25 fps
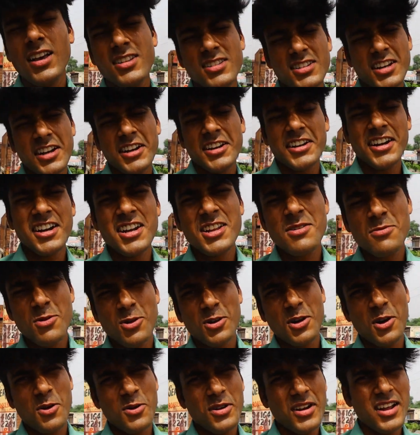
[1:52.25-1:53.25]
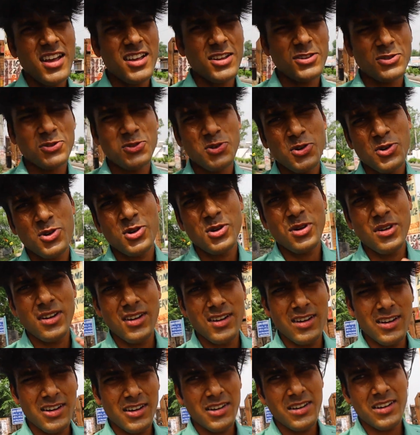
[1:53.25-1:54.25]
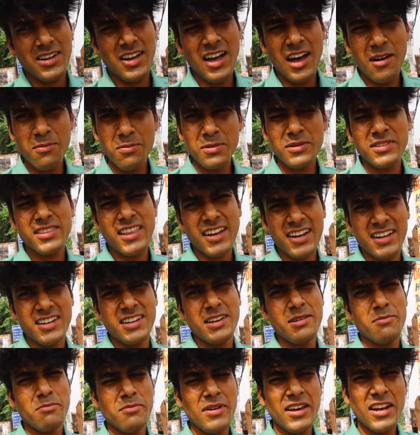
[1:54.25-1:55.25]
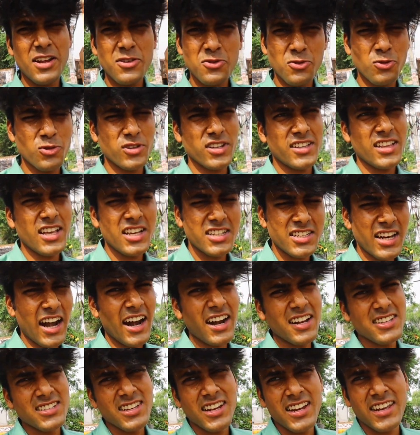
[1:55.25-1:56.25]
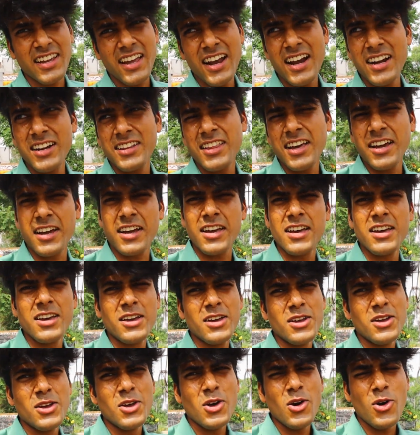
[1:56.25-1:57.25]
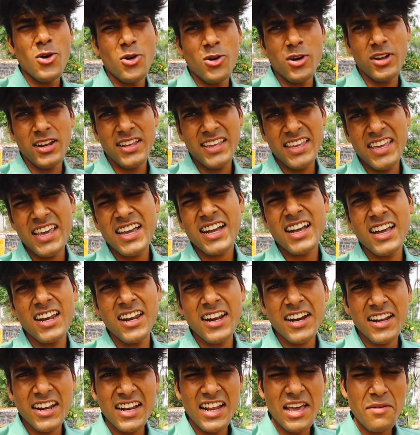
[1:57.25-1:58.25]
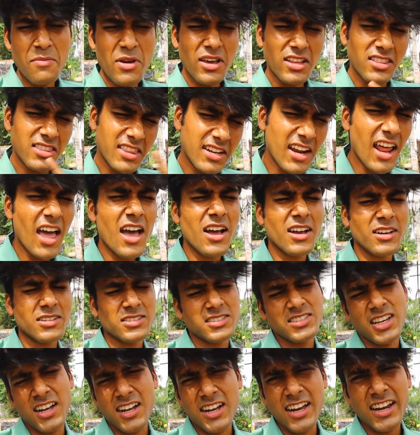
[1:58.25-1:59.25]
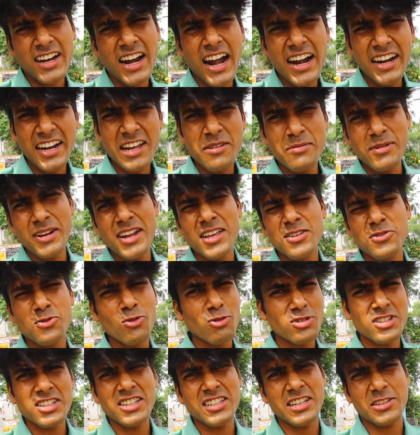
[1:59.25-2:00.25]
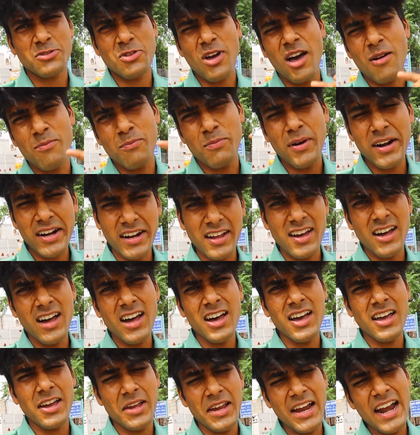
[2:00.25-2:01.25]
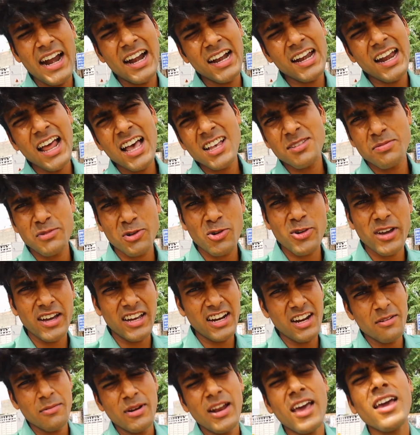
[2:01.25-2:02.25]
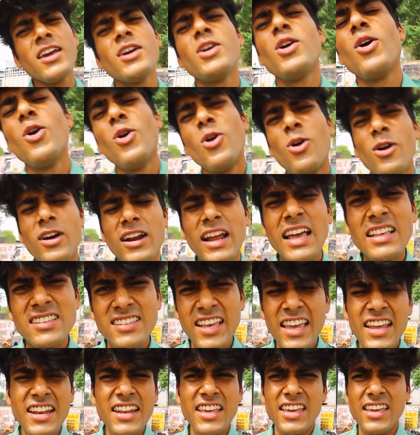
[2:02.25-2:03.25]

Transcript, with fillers: गाइस लिटरली बोल रहा हूँ ना जो अब तक मैंने सोचा था स्टार्टिंग से लेकर एंड तक और ये कलर के लिए हमें इतना चक्कर काटे मैंने सोच नहीं सकता बट हाँ एट लास्ट मेरे को ये कलर मिला है और गैस यही